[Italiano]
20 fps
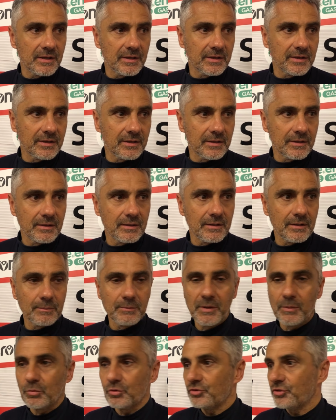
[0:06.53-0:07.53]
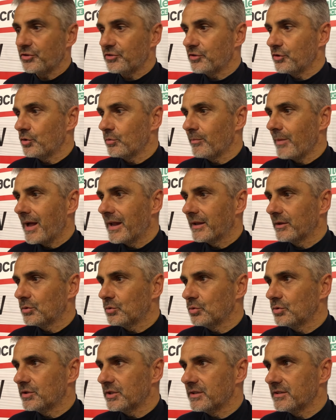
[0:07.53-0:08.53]
e abbiamo gestito male
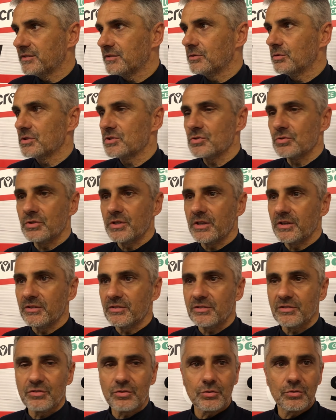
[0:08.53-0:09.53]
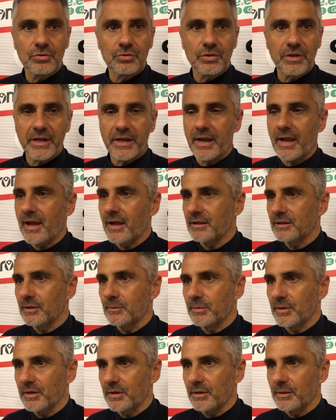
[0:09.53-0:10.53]
tutte le situazioni che si sono create
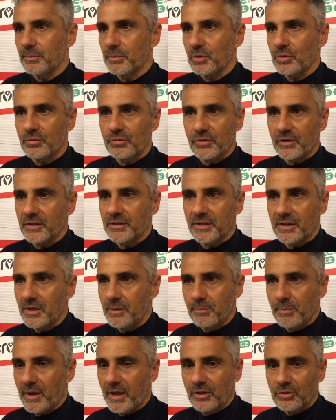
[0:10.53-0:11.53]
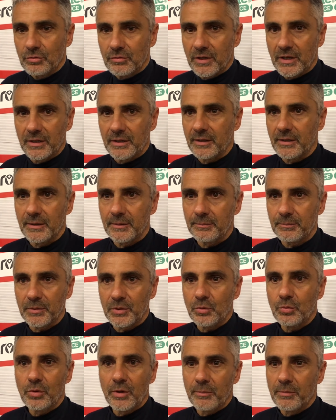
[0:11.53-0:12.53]
per, per, offendere il Padova e
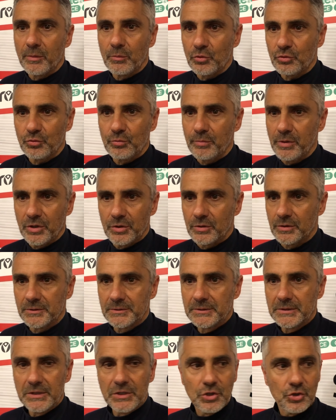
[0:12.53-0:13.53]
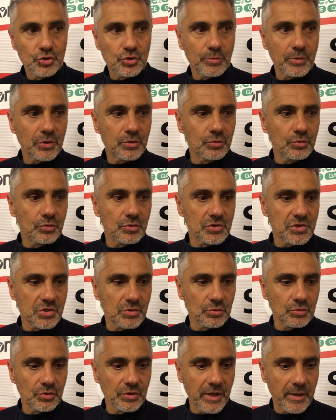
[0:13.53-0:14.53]
per cui abbiamo subito, soprattutto il
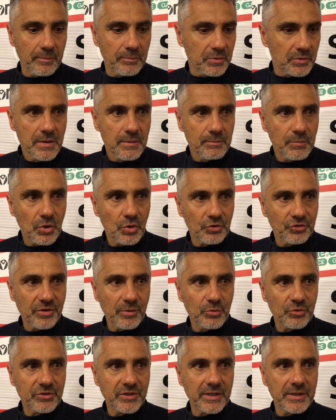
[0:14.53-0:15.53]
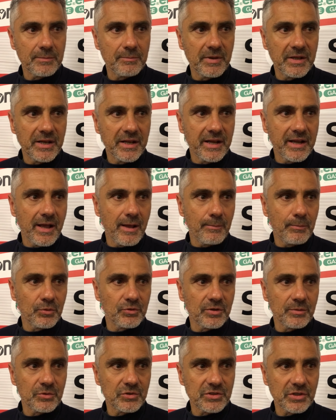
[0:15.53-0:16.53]
secondo tempo. Però siamo stati bene in campo,
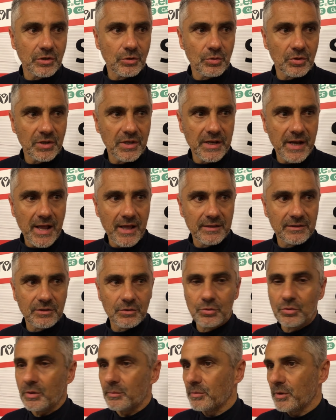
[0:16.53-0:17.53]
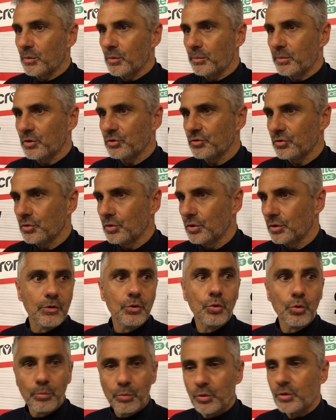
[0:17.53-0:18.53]
siamo stati ordinati, non abbiamo preso gol.
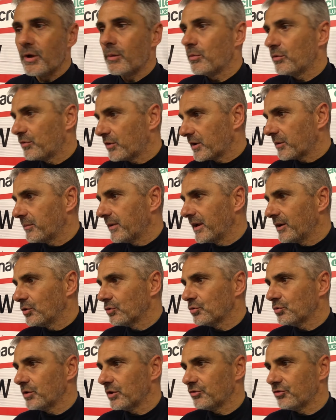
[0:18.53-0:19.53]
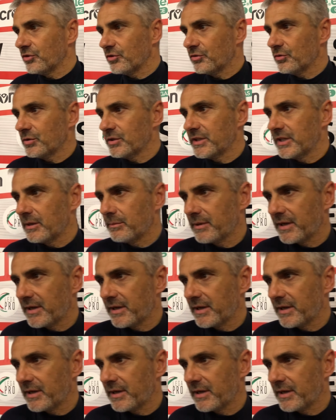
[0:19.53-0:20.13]
Noi potevamo fare meglio sulla gestione della